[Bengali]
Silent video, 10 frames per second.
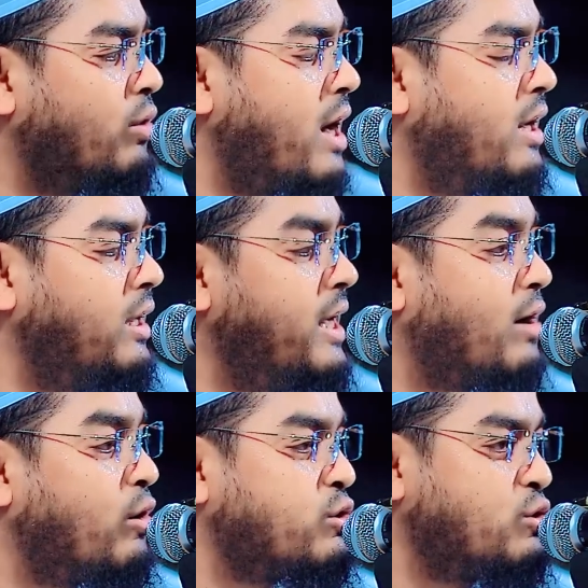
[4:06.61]
কোরআন নিয়ে
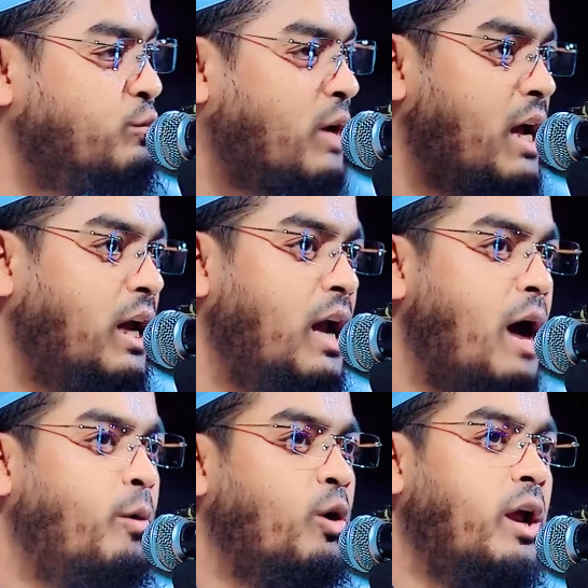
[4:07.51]
কসম
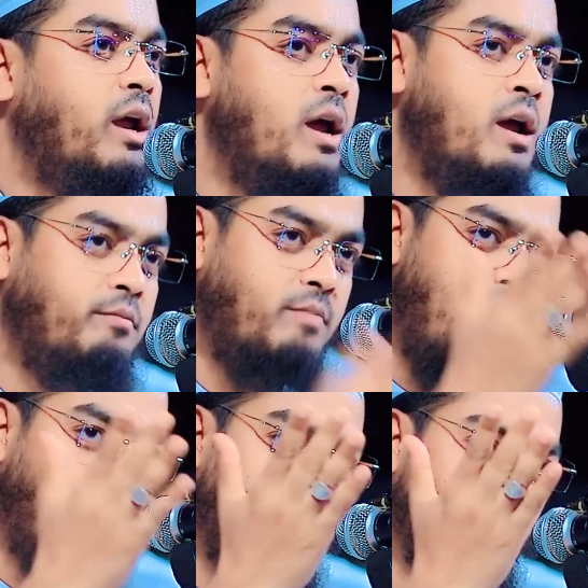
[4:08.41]
খাইয়া বলে
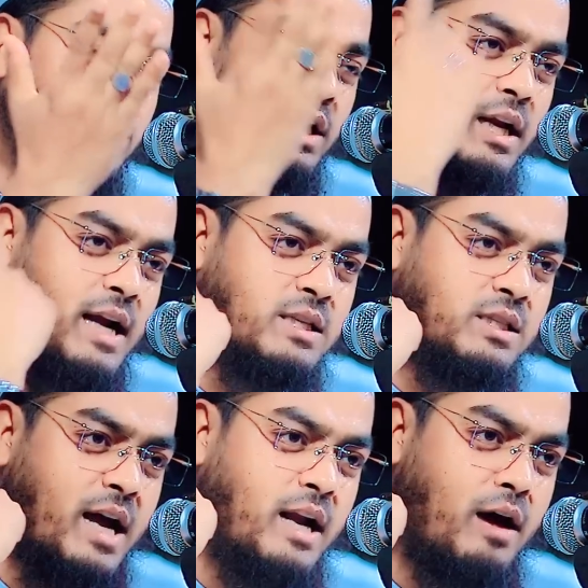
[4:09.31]
মা বন্ধের
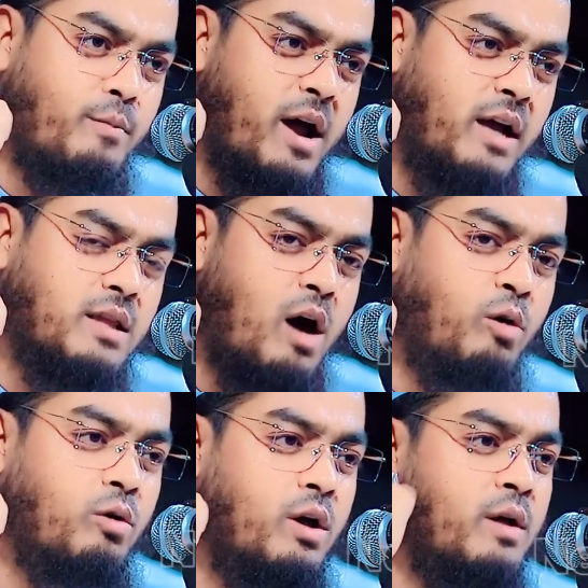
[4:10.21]
রাস্তায় নামায়
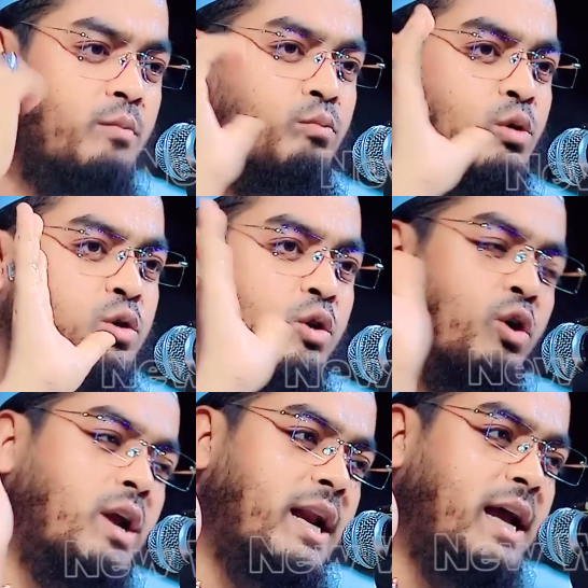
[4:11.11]
দাও মুখ
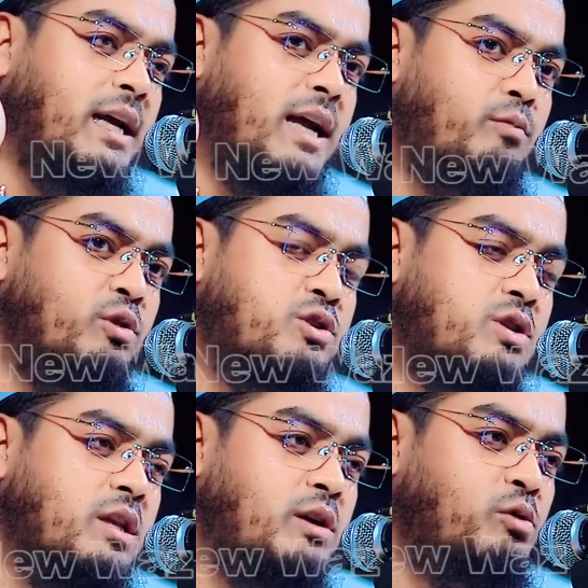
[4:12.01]
খোলা রাইখা
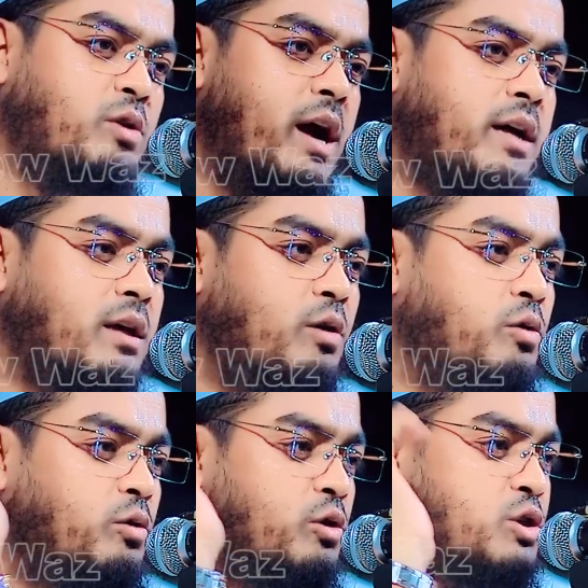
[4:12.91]
মসজিদে ঢুকায় দাও
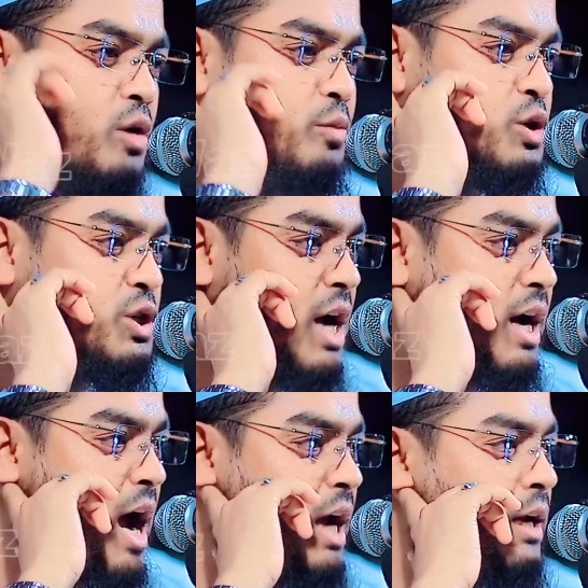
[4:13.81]
কোনো সমস্যা
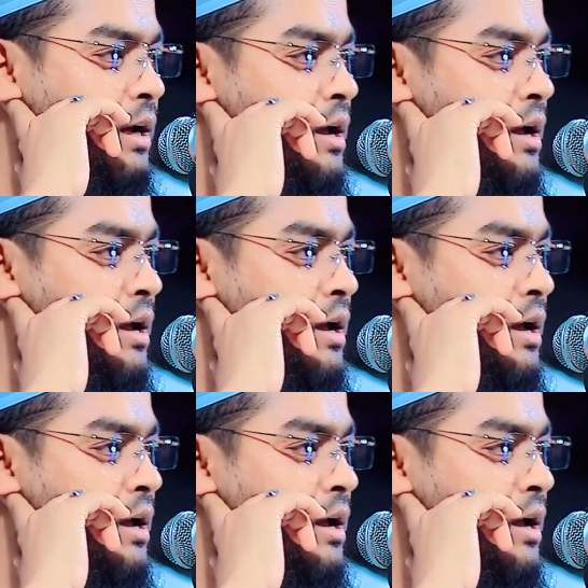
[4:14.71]
নাই